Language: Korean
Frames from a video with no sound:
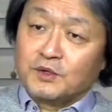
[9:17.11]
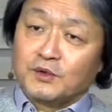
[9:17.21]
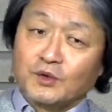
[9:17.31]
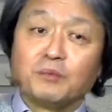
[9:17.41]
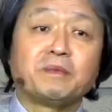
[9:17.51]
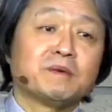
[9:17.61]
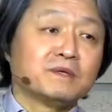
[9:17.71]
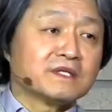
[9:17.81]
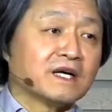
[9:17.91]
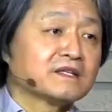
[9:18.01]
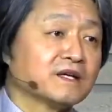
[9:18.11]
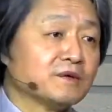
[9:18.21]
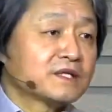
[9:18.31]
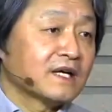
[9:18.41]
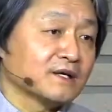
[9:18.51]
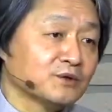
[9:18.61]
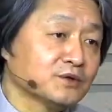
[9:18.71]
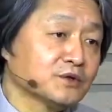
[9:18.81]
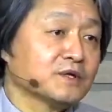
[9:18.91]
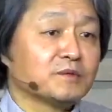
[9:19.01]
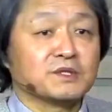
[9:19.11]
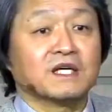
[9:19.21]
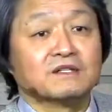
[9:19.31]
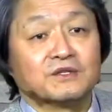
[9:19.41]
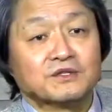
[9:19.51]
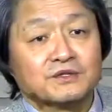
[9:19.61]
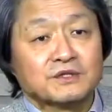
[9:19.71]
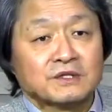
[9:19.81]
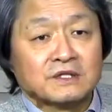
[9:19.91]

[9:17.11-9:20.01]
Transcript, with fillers: 노뱀을 장대 위에 달아도 쳐다보지 않는 것이죠.